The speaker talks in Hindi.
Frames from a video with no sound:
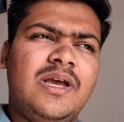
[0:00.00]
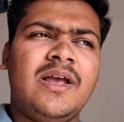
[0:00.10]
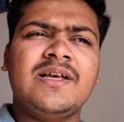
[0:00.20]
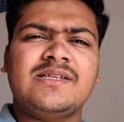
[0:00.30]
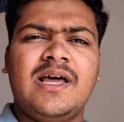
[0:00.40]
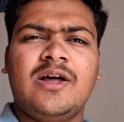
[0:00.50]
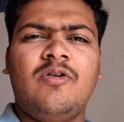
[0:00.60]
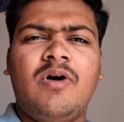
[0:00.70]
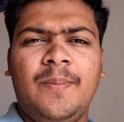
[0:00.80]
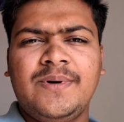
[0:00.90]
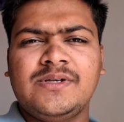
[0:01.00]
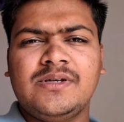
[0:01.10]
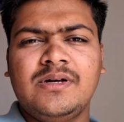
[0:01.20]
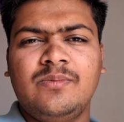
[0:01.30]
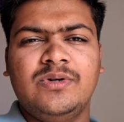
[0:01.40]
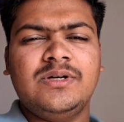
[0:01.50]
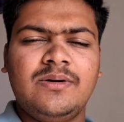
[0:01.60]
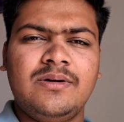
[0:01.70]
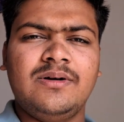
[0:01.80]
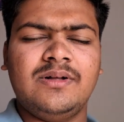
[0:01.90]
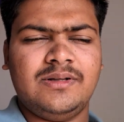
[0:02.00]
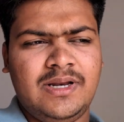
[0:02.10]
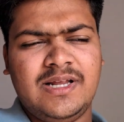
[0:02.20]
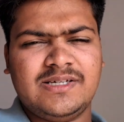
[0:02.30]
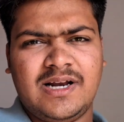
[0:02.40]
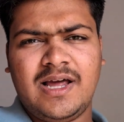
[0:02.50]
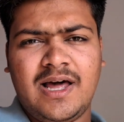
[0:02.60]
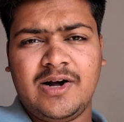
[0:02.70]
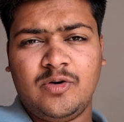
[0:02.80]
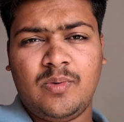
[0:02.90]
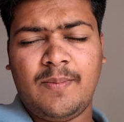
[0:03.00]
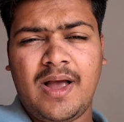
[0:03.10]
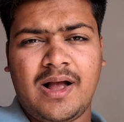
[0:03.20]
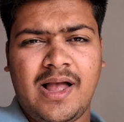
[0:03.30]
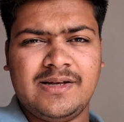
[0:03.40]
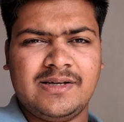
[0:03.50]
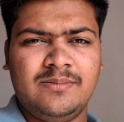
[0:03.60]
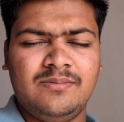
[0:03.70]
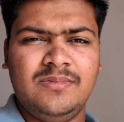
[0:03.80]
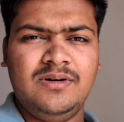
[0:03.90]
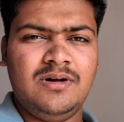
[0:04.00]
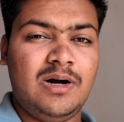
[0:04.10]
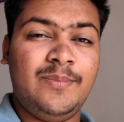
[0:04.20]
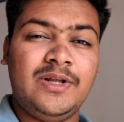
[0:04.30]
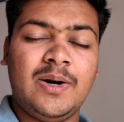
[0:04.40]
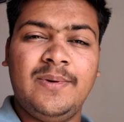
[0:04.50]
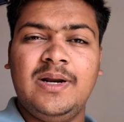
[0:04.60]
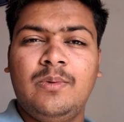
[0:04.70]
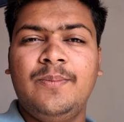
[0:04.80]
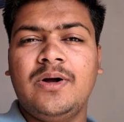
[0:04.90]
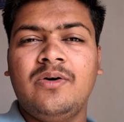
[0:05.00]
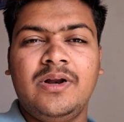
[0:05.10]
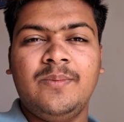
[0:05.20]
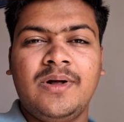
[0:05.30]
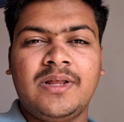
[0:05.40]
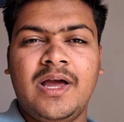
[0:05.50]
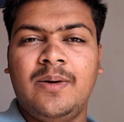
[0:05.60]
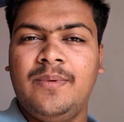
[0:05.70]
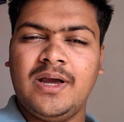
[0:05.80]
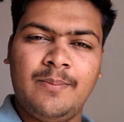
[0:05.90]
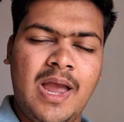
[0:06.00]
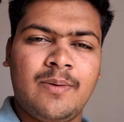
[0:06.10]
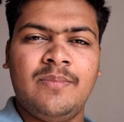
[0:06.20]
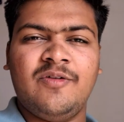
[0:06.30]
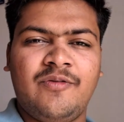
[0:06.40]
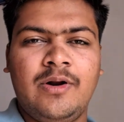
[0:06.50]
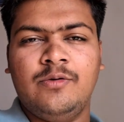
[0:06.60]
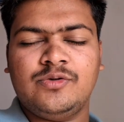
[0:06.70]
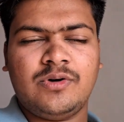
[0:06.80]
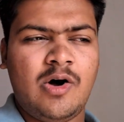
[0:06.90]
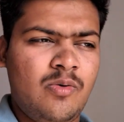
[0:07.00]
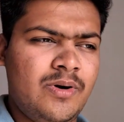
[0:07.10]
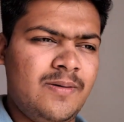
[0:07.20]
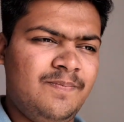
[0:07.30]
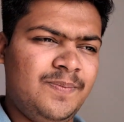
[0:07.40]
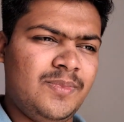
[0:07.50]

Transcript: इक्कीस तारीख को वापस मुझे देने जाना है आर में बाइक का एग्जाम अभी तक मैंने मम्मी को नहीं बताया मैं कि बाइक में फेल हो चुका हूँ मैं